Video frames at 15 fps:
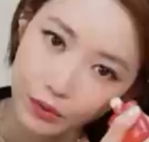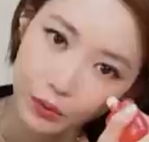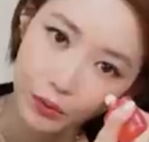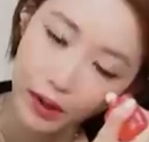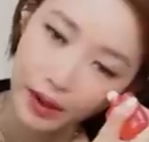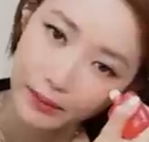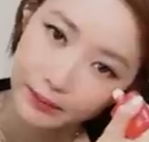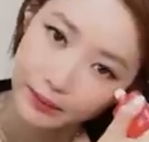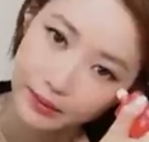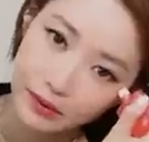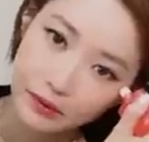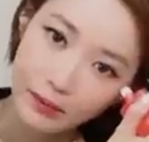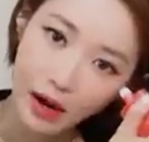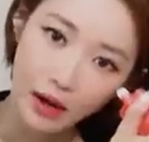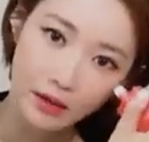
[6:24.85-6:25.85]
요
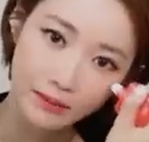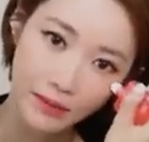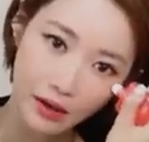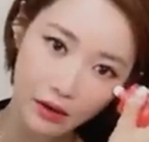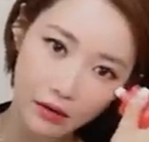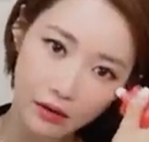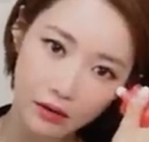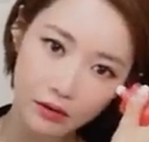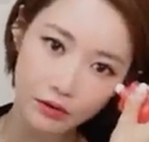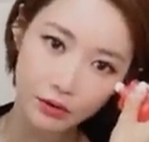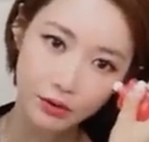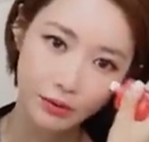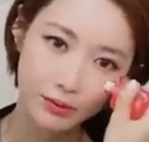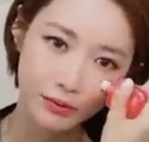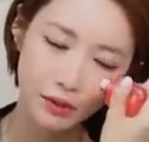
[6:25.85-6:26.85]
앰플을 바르면
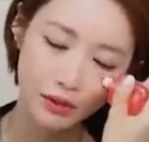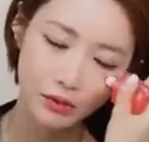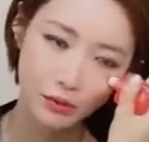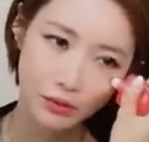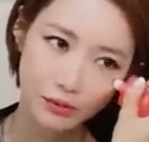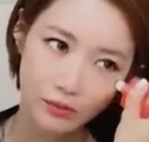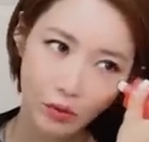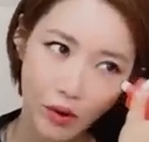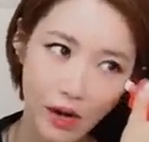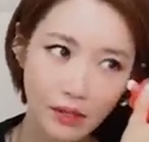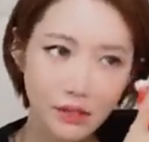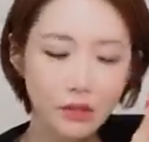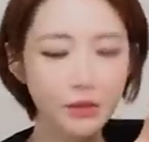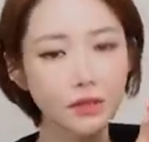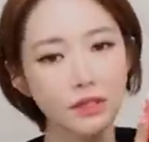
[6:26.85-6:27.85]
수분이 좀
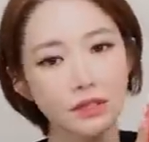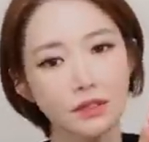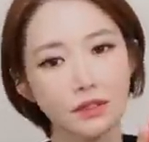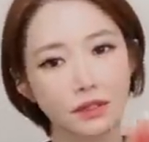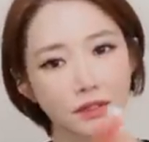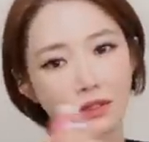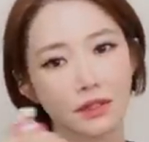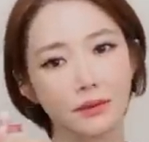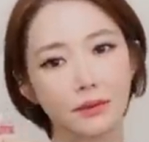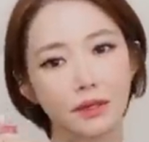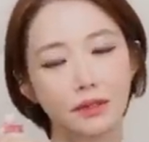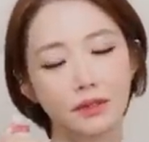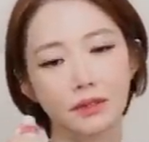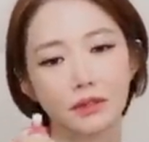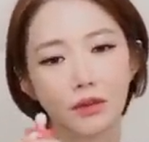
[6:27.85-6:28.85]
꽉 채워지는
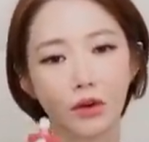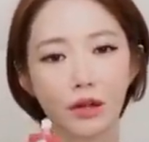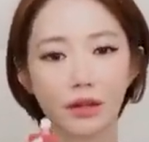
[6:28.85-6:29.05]
느낌이 드는 것